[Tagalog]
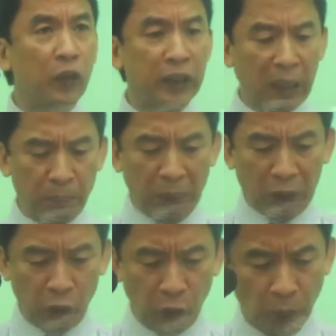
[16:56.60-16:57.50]
ng
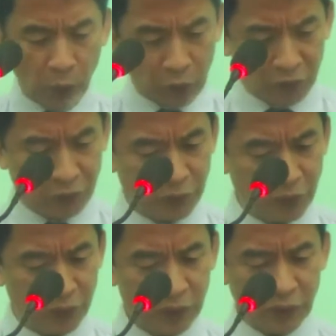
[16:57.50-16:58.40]
pagtubos
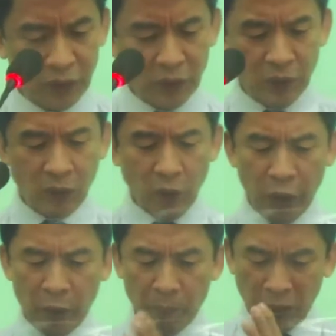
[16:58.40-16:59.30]
o
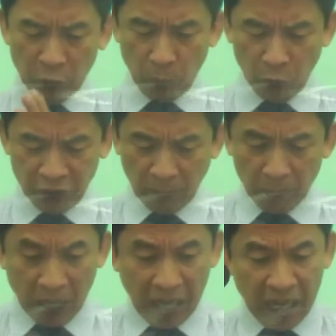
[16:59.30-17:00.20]
yung pagtubos ng
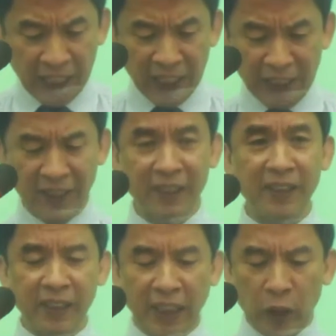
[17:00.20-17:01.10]
panganay.
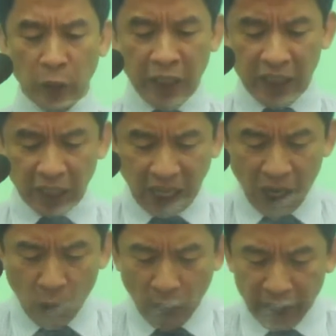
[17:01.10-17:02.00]
Ito ay
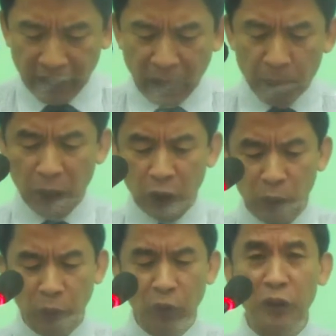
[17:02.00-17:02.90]
larawan ng
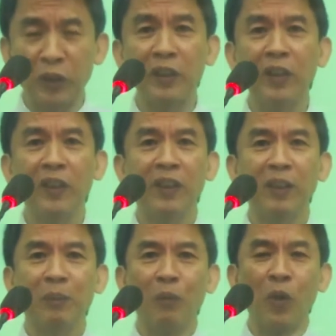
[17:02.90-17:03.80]
pagtubos mula